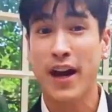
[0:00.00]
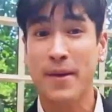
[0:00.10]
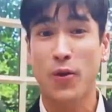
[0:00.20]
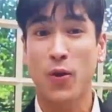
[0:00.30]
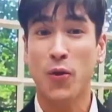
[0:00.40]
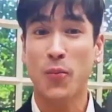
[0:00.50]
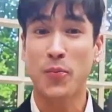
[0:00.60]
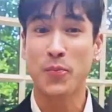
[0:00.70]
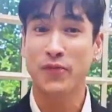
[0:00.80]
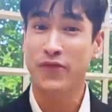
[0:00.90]
นะครับผม
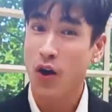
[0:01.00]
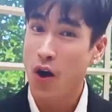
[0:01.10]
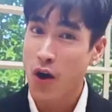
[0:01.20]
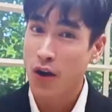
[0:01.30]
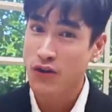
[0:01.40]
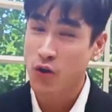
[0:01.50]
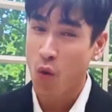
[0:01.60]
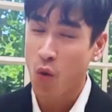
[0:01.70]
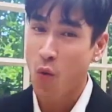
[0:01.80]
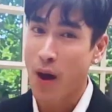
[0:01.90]
ขอส่ง
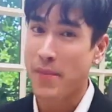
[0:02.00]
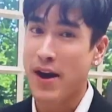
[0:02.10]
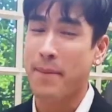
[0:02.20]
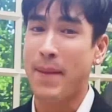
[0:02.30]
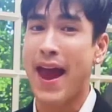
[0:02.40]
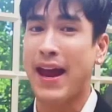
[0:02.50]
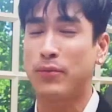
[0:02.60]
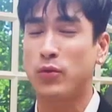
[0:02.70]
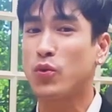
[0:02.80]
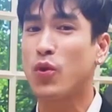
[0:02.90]
ความรักไปให้กับ
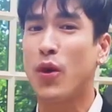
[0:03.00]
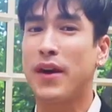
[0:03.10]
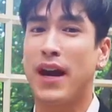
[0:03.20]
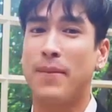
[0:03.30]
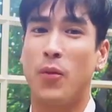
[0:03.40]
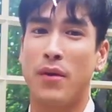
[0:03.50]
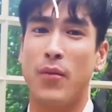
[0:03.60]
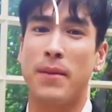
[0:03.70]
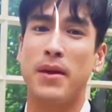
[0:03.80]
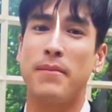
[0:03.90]
ทุกๆคนนะครับผมใน
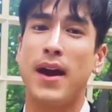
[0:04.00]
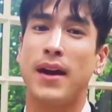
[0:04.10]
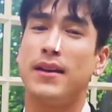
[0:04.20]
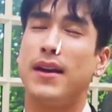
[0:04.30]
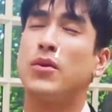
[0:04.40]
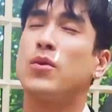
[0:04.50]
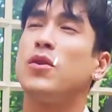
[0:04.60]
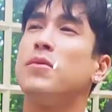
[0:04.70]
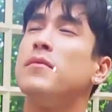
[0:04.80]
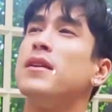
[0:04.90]
วันปีใหม่นี้ทุกค
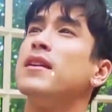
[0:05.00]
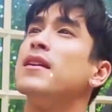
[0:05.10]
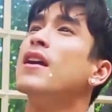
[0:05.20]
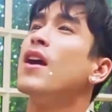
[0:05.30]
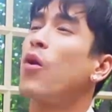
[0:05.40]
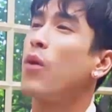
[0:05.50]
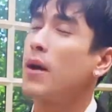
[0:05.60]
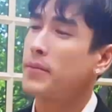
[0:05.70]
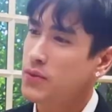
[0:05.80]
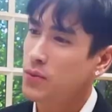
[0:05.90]
นมีควา
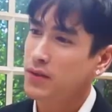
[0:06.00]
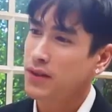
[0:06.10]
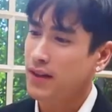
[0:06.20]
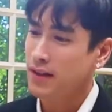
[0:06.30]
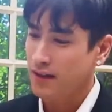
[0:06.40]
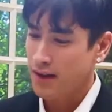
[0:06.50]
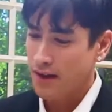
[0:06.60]
มสุขทั้ง